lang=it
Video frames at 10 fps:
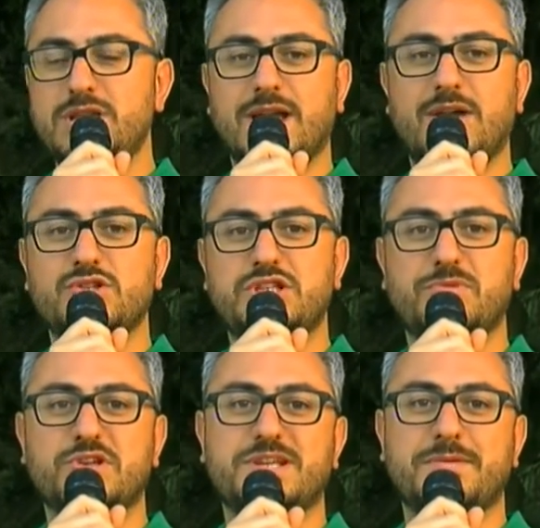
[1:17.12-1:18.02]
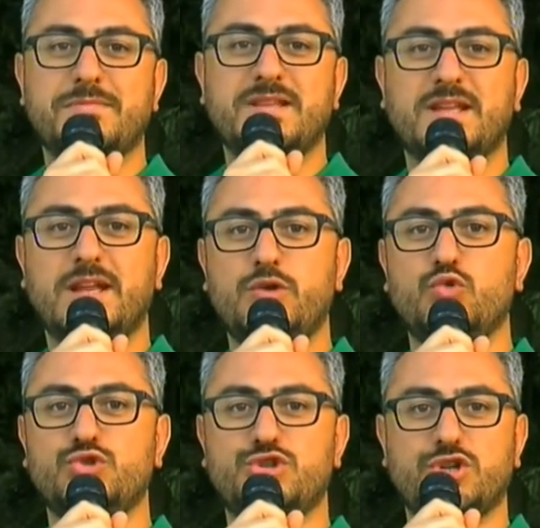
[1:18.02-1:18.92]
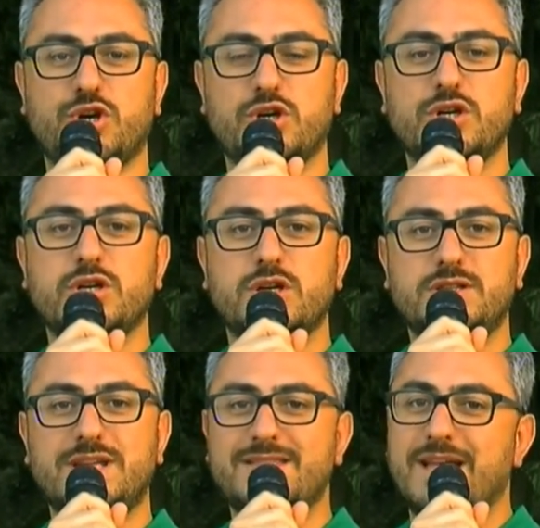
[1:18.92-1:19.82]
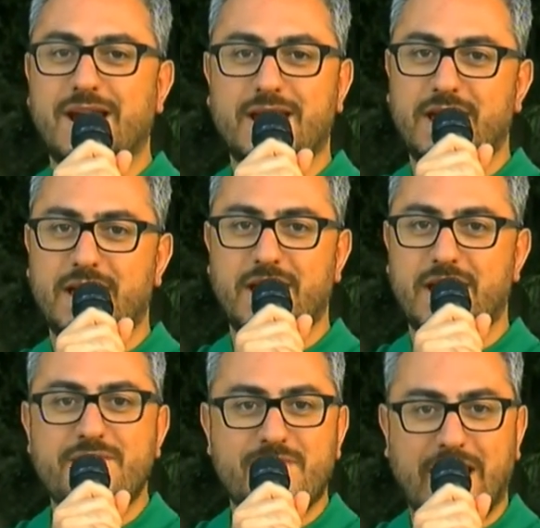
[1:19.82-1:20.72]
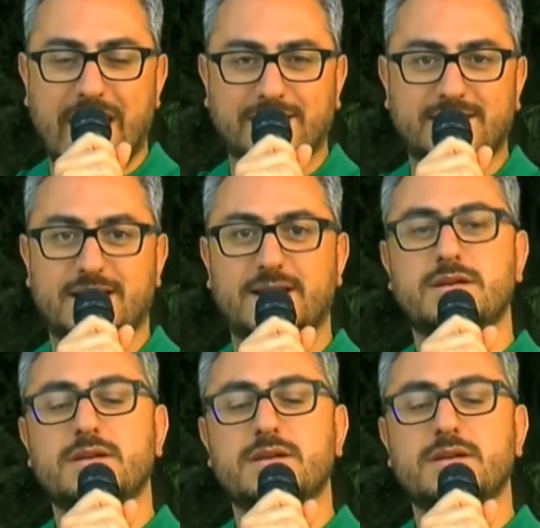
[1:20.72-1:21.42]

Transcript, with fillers: non si possa permettere il lusso di andare in vacanza.